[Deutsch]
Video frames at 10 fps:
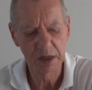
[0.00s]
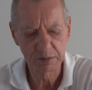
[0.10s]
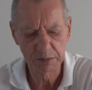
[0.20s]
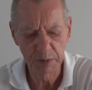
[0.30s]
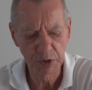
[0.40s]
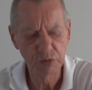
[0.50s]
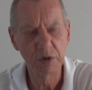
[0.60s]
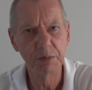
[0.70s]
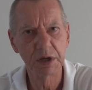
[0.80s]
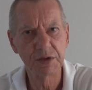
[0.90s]
am
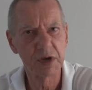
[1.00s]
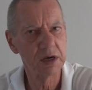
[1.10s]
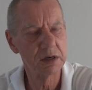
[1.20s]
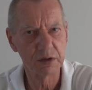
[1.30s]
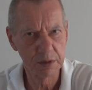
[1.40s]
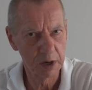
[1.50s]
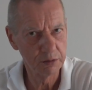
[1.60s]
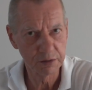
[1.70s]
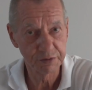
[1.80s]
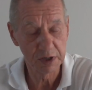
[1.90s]
Armaturenbrett zeigt auch dem
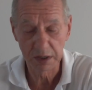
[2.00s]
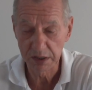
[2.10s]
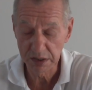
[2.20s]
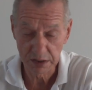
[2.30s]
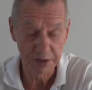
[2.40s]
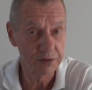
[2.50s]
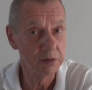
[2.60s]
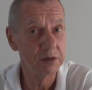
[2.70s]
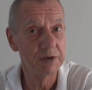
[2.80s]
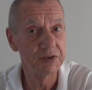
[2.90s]
Autofahrer hier, da ist
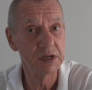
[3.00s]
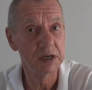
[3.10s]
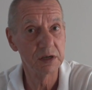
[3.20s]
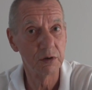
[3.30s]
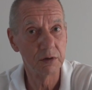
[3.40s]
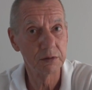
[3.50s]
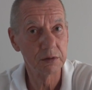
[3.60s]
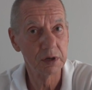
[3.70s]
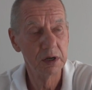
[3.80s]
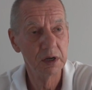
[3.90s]
irgendwas nicht in Ordnung.